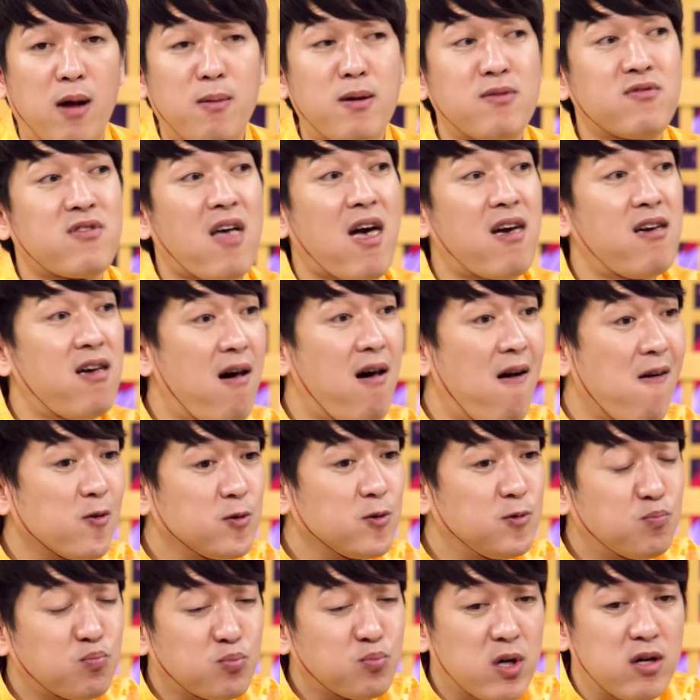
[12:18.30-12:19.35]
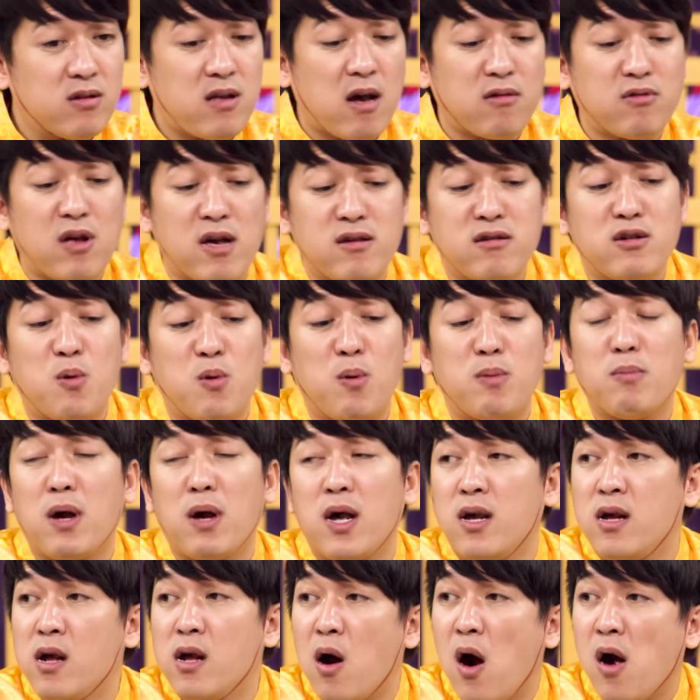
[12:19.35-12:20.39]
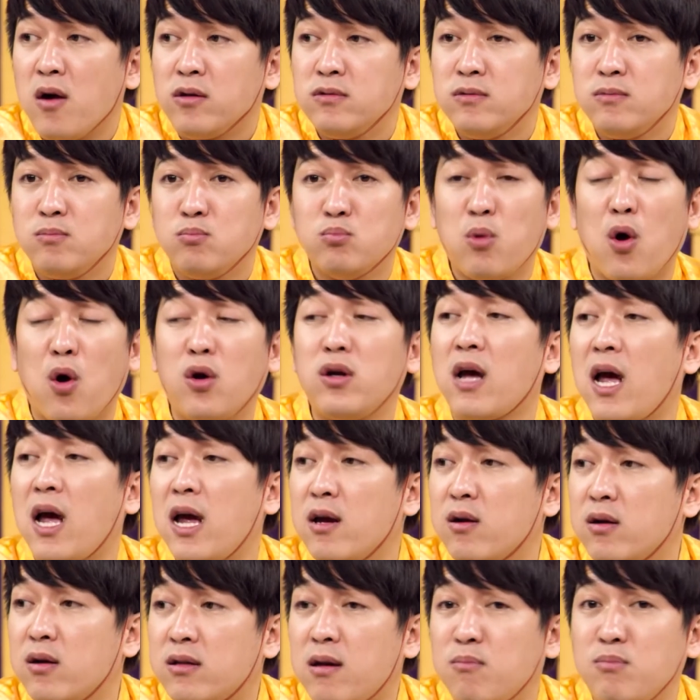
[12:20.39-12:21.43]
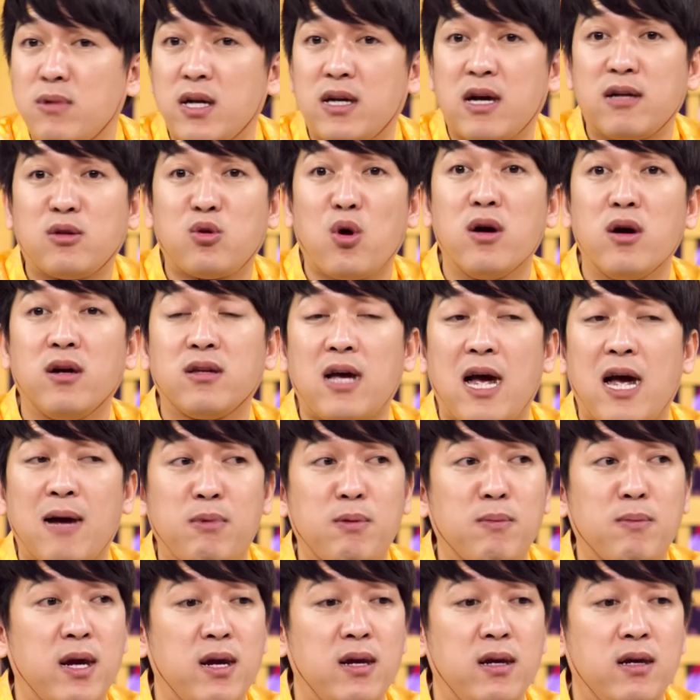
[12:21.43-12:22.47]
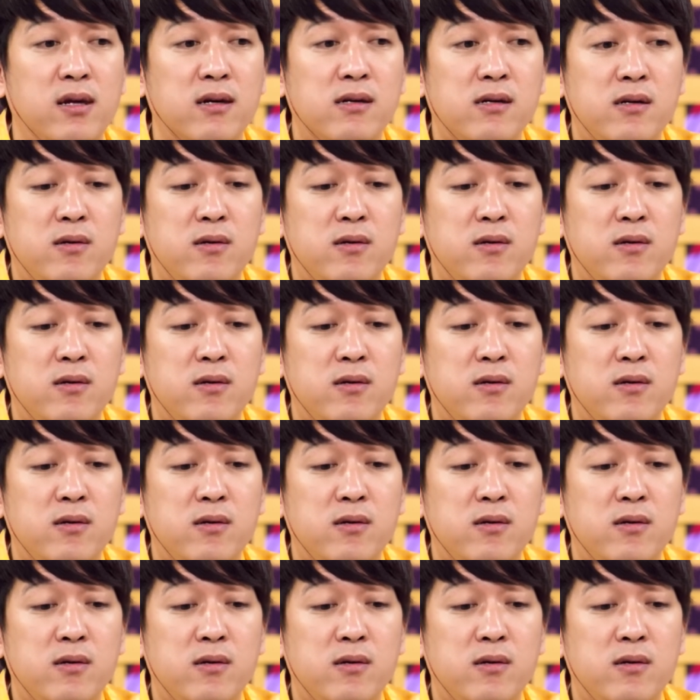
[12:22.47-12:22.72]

ở bên tây á người ta cũng đã sử dụng bánh mì mỗi ngày thậm chí cả tuần người ta ăn bánh mì